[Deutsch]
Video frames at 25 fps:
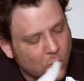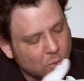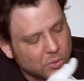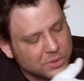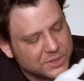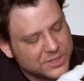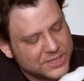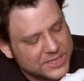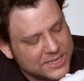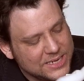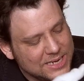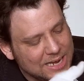
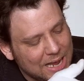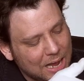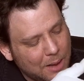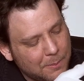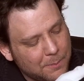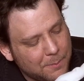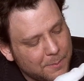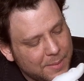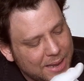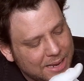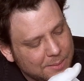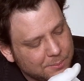und hier
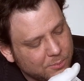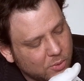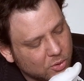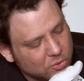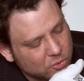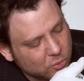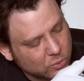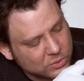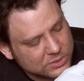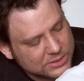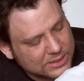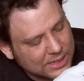am
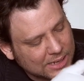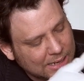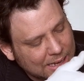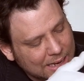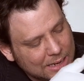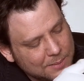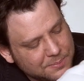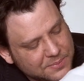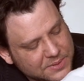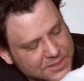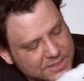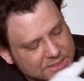Mainboard
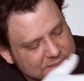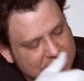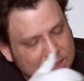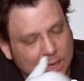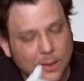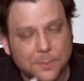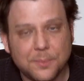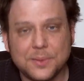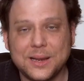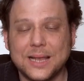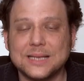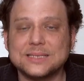unterhalb
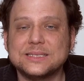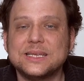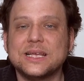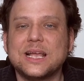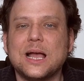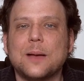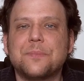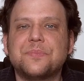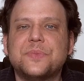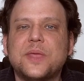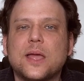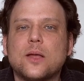dieser
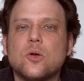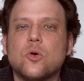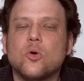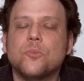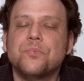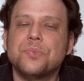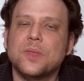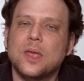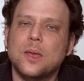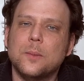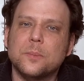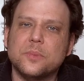Plastikabdeckung